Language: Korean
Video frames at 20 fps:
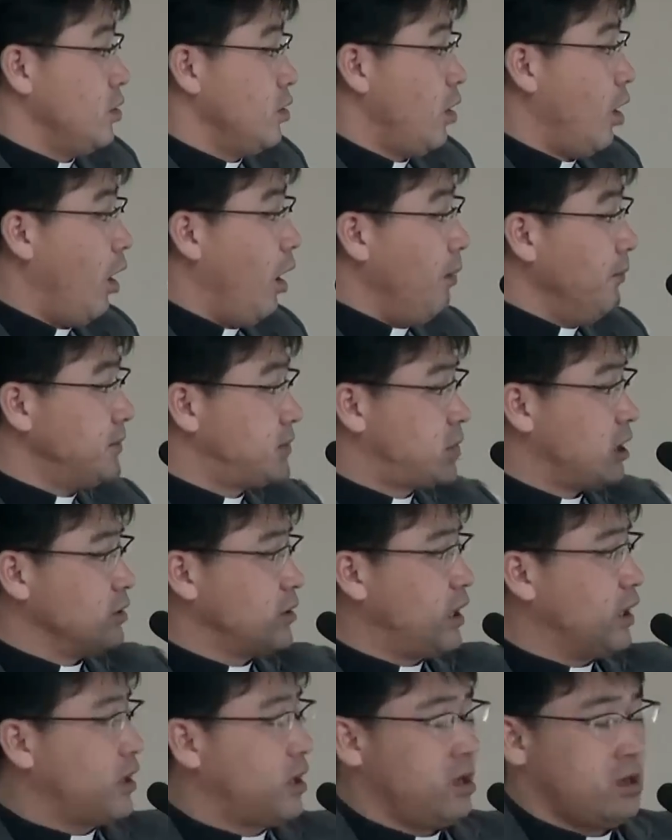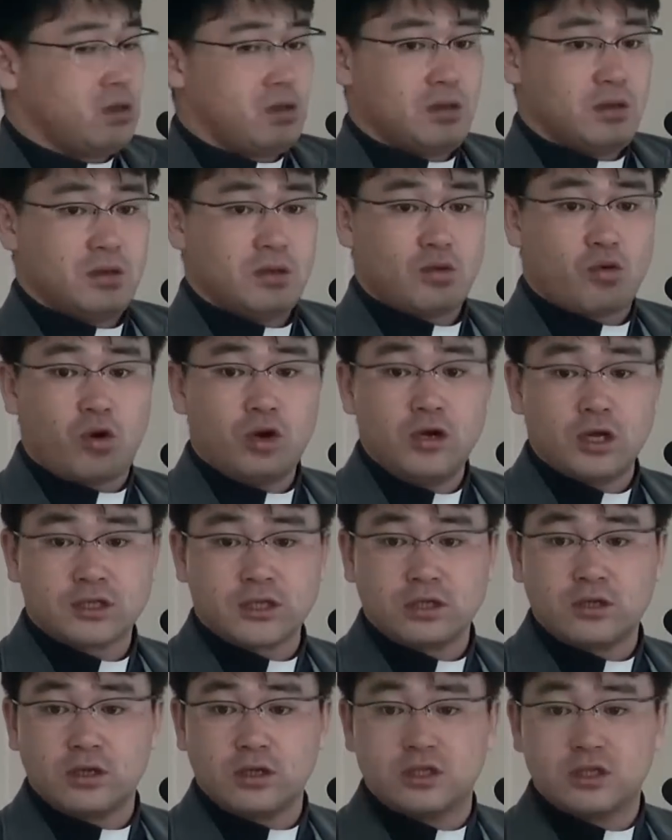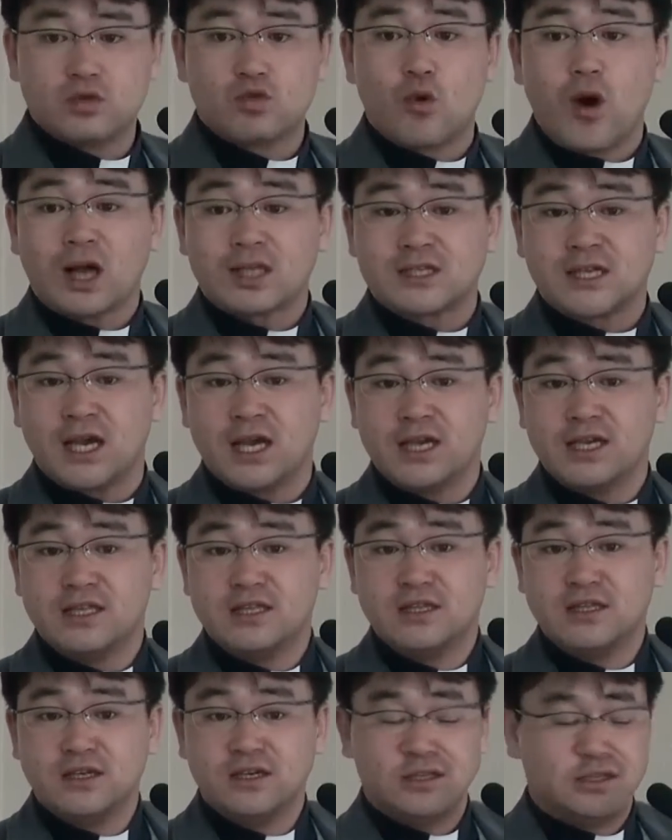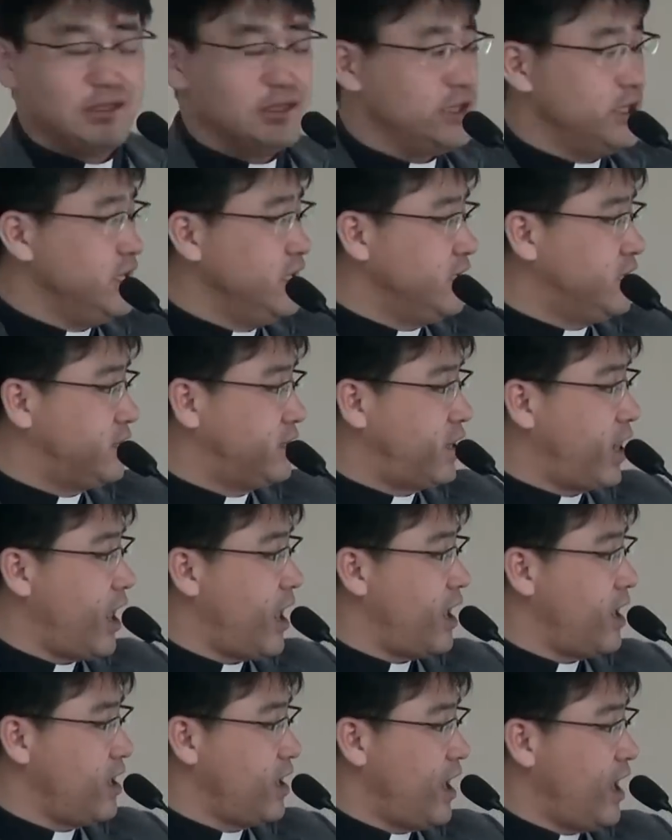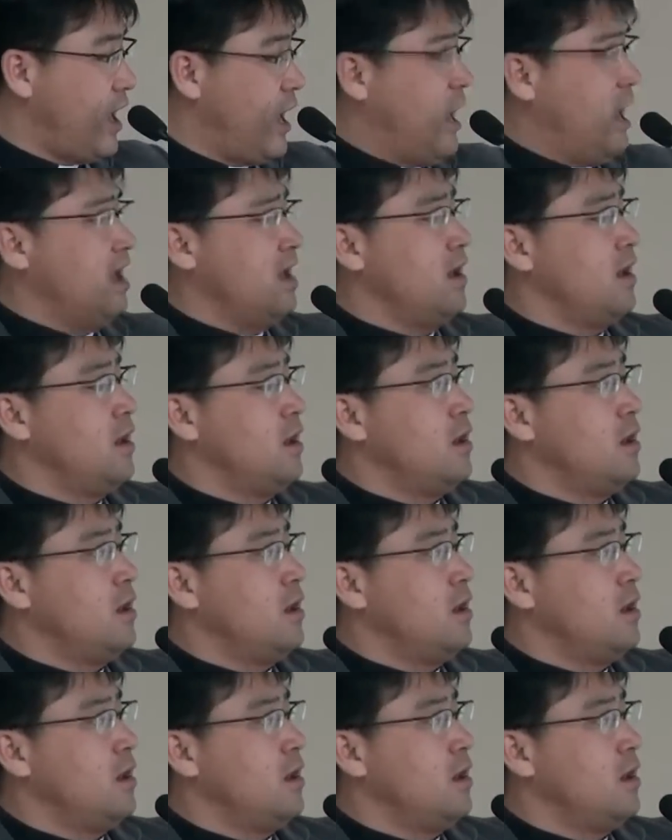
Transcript: 엄청나게 권력자들이 지금 꽉 차 있는 이때에